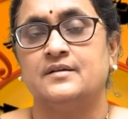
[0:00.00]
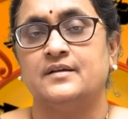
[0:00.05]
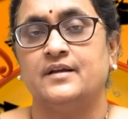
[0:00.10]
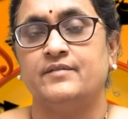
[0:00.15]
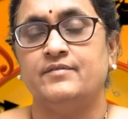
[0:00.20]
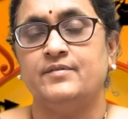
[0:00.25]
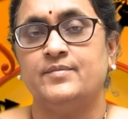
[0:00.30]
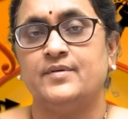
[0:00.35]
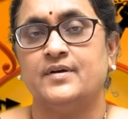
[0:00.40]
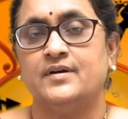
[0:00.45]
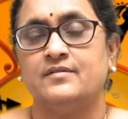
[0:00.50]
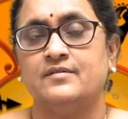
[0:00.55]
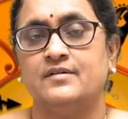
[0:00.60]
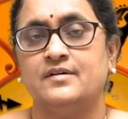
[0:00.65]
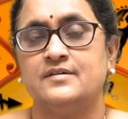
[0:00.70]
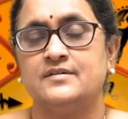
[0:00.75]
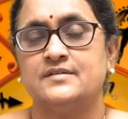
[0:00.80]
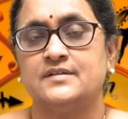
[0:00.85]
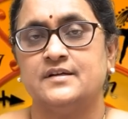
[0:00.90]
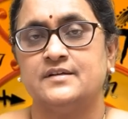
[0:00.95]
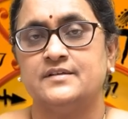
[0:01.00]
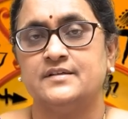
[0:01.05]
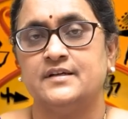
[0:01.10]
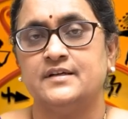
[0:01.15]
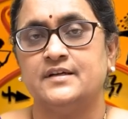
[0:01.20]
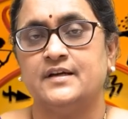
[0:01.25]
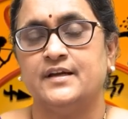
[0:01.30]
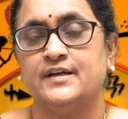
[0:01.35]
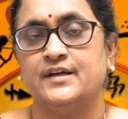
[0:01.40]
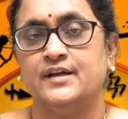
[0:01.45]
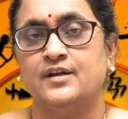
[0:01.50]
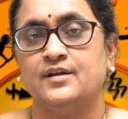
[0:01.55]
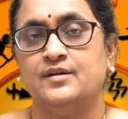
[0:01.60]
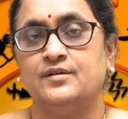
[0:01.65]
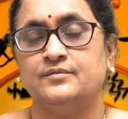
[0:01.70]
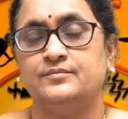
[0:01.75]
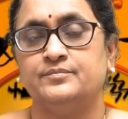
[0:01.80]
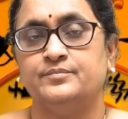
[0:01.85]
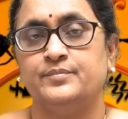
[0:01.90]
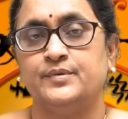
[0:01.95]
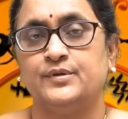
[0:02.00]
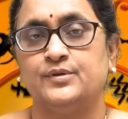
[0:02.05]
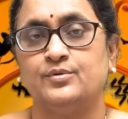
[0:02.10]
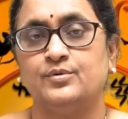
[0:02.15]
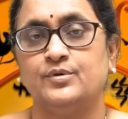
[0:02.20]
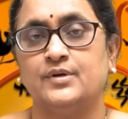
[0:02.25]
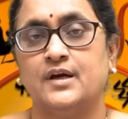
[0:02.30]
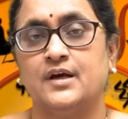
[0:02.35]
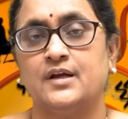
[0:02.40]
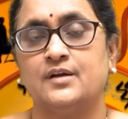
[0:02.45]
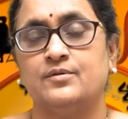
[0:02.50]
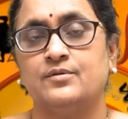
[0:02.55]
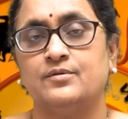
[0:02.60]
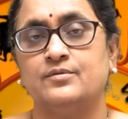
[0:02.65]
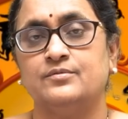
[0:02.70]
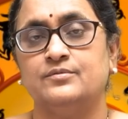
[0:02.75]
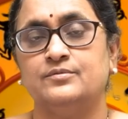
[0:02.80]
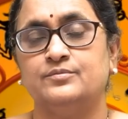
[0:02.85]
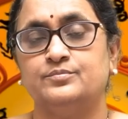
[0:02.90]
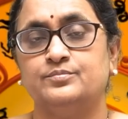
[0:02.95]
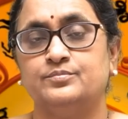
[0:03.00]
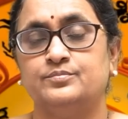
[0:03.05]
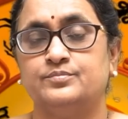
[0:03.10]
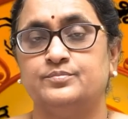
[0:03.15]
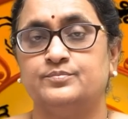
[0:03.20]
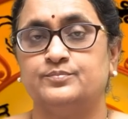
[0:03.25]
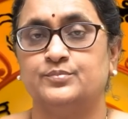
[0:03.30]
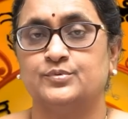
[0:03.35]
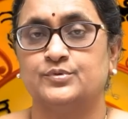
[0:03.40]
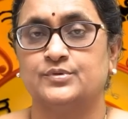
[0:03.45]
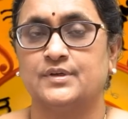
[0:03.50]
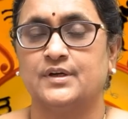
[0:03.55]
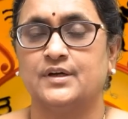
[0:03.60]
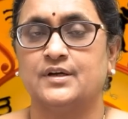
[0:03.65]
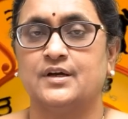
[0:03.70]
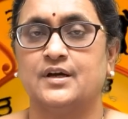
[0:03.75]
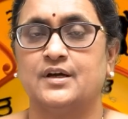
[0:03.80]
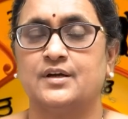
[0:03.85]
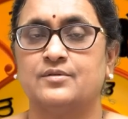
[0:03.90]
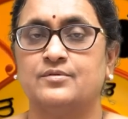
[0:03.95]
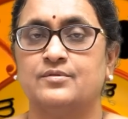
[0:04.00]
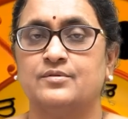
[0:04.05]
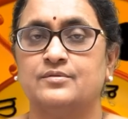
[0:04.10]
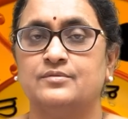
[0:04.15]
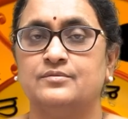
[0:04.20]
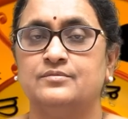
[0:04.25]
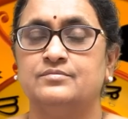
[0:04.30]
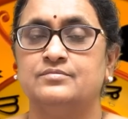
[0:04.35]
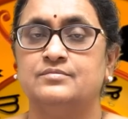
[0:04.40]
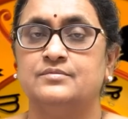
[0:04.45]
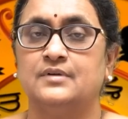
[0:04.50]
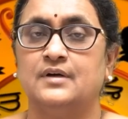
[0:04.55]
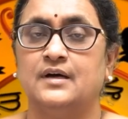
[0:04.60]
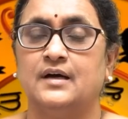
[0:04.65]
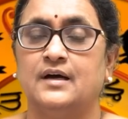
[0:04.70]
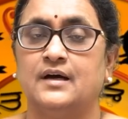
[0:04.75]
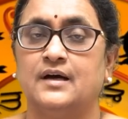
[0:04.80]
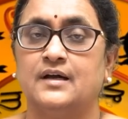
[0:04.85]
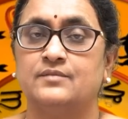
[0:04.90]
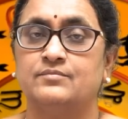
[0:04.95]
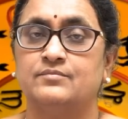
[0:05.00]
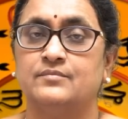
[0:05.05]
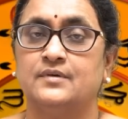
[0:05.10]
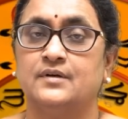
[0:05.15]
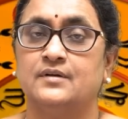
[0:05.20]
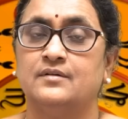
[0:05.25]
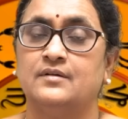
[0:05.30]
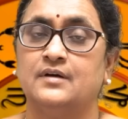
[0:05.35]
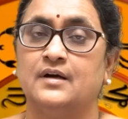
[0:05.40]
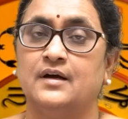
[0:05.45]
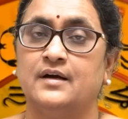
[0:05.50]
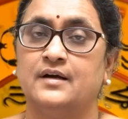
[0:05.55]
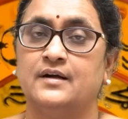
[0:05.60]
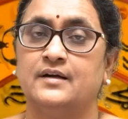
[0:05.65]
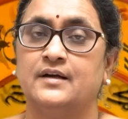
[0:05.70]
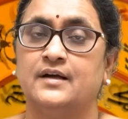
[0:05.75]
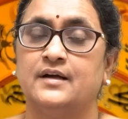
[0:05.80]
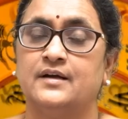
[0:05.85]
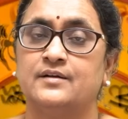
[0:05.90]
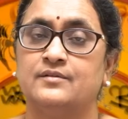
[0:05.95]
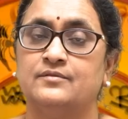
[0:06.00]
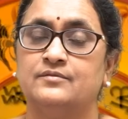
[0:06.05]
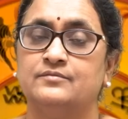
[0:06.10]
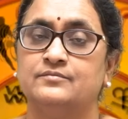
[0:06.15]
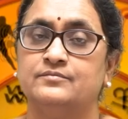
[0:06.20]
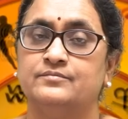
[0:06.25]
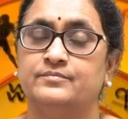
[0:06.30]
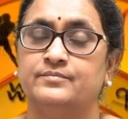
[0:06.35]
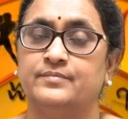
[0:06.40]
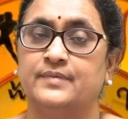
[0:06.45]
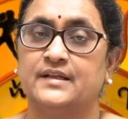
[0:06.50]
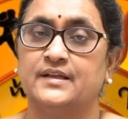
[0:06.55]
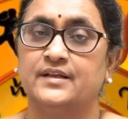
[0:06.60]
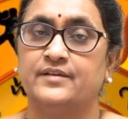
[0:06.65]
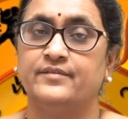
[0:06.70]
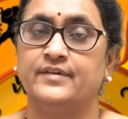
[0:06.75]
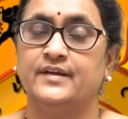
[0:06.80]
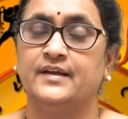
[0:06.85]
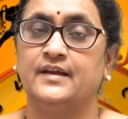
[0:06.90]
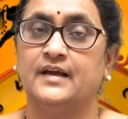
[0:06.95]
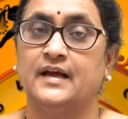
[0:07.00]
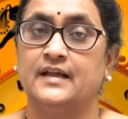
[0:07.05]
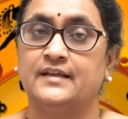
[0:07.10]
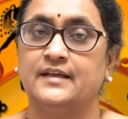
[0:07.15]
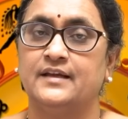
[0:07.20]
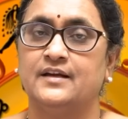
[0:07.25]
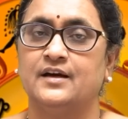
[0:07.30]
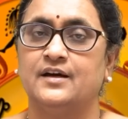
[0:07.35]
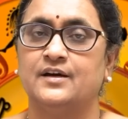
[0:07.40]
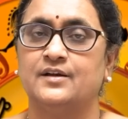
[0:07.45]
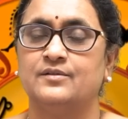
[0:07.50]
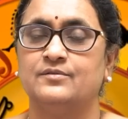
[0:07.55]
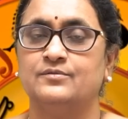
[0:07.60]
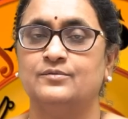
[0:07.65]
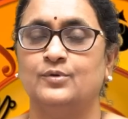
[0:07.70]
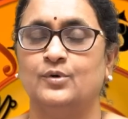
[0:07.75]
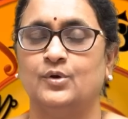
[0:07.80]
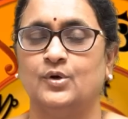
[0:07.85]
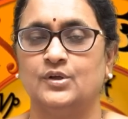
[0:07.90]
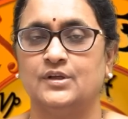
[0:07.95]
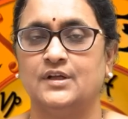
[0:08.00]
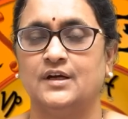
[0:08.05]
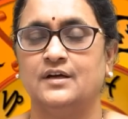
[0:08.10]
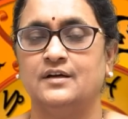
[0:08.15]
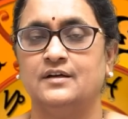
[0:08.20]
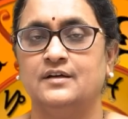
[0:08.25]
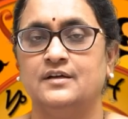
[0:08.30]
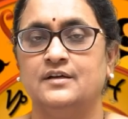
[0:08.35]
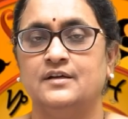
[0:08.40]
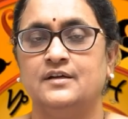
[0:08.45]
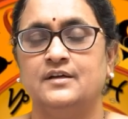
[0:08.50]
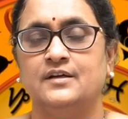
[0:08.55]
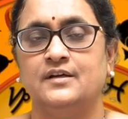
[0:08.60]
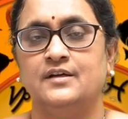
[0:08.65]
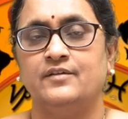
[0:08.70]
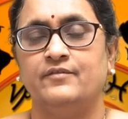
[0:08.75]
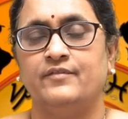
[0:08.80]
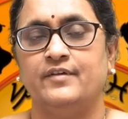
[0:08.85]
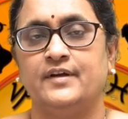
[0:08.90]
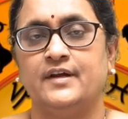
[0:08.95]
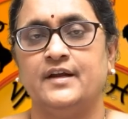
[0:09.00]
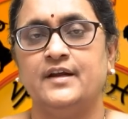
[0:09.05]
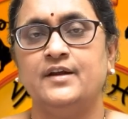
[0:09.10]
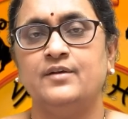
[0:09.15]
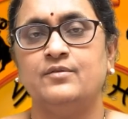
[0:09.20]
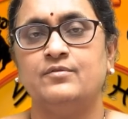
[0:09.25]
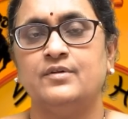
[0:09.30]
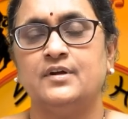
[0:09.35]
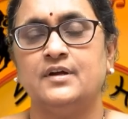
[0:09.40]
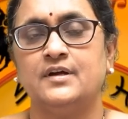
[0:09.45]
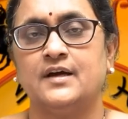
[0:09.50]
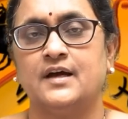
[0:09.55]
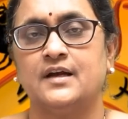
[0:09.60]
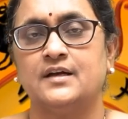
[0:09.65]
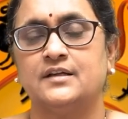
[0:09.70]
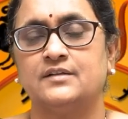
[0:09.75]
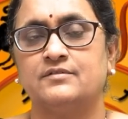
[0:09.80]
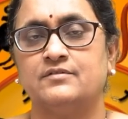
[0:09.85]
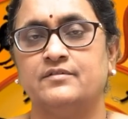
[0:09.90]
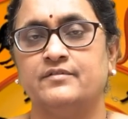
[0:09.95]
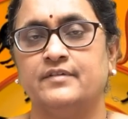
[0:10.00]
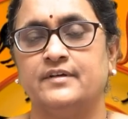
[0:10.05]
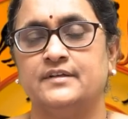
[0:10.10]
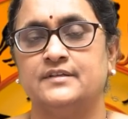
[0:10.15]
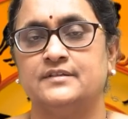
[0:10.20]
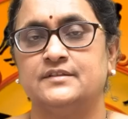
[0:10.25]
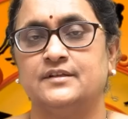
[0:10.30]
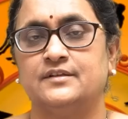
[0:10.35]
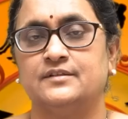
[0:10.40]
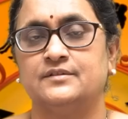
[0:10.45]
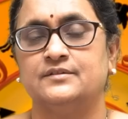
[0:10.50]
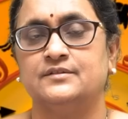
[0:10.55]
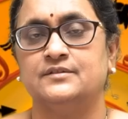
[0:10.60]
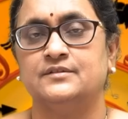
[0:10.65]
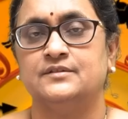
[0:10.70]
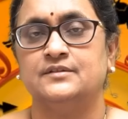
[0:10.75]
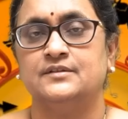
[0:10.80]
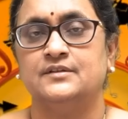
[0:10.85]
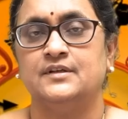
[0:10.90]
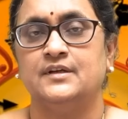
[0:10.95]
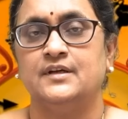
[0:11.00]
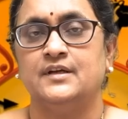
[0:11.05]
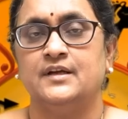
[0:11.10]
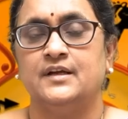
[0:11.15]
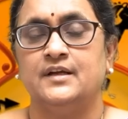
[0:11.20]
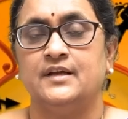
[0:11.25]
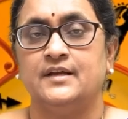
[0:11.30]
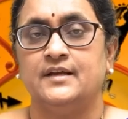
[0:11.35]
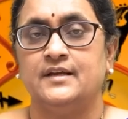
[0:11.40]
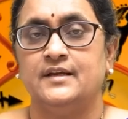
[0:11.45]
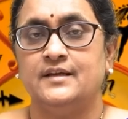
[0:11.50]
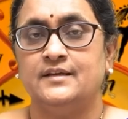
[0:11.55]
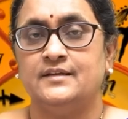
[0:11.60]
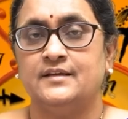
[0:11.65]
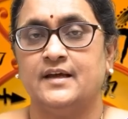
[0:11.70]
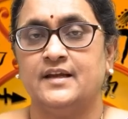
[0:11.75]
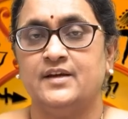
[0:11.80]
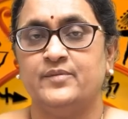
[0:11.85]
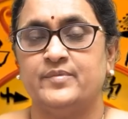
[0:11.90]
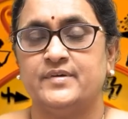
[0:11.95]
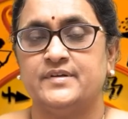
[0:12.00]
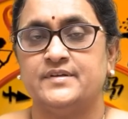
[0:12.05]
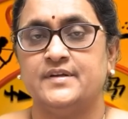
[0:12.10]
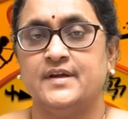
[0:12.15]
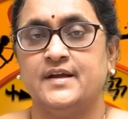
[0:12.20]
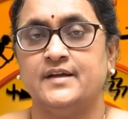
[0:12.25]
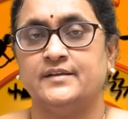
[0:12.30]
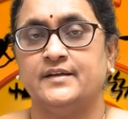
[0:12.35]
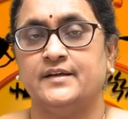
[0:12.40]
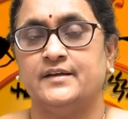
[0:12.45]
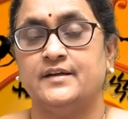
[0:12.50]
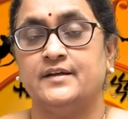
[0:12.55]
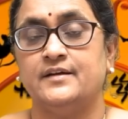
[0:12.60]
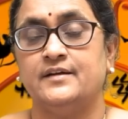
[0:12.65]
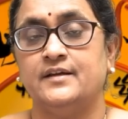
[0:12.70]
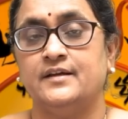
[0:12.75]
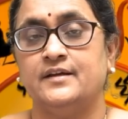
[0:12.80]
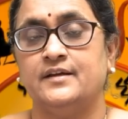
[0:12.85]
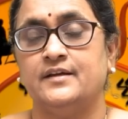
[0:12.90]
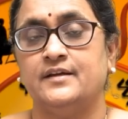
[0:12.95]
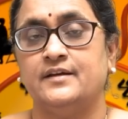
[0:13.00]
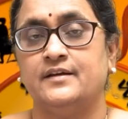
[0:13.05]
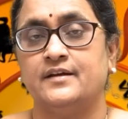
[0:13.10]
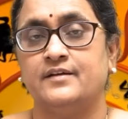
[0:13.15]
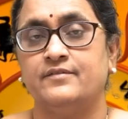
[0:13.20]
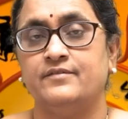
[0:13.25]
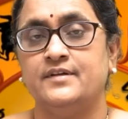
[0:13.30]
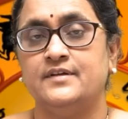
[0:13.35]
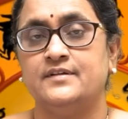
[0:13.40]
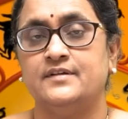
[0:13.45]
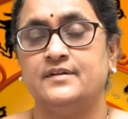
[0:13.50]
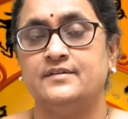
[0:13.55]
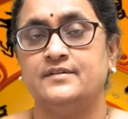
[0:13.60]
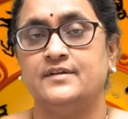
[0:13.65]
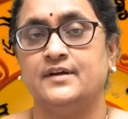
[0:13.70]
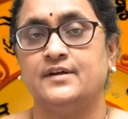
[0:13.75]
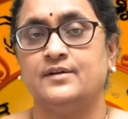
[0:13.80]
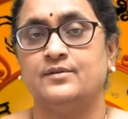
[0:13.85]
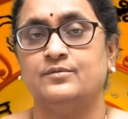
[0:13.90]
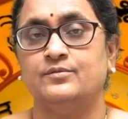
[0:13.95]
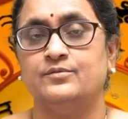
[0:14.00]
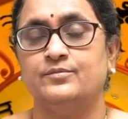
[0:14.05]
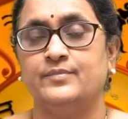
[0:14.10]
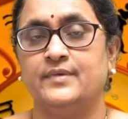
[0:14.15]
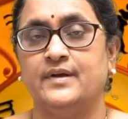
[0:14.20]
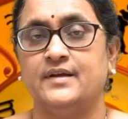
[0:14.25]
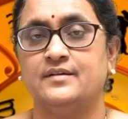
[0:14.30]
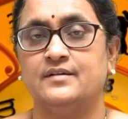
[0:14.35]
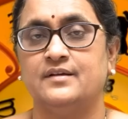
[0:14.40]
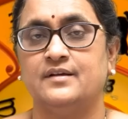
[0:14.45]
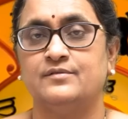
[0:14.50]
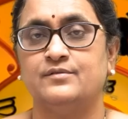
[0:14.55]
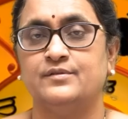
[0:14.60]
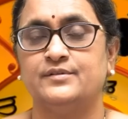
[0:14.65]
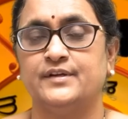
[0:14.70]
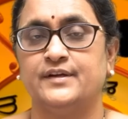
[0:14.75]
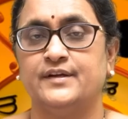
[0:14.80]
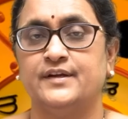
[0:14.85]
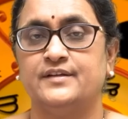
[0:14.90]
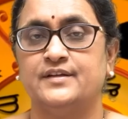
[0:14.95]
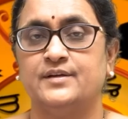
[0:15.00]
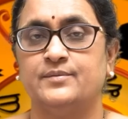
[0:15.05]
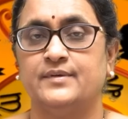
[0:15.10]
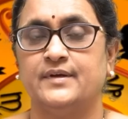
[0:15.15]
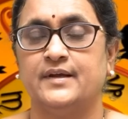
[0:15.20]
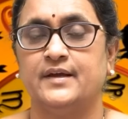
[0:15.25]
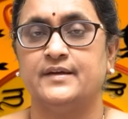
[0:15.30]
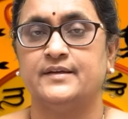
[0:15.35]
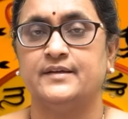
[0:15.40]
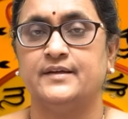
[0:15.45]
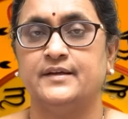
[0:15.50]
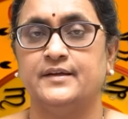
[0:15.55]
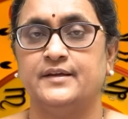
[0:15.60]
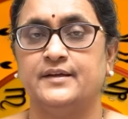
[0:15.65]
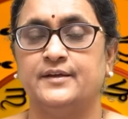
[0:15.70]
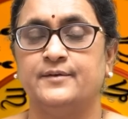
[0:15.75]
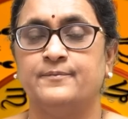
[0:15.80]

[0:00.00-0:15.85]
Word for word: రవి భగవాన్ సహజంగానే పితృకారకుడు పుత్రకారకుడు ఆత్మ అహంకారం పదవి అధికారం హోదా వీటన్నిటి కూడా కారకత్వం వహిస్తాడు ఈసారి ప్రత్యేకత ఏంటంటే రవి సంచారం మేషరాశిలో జరిగే సమయానికి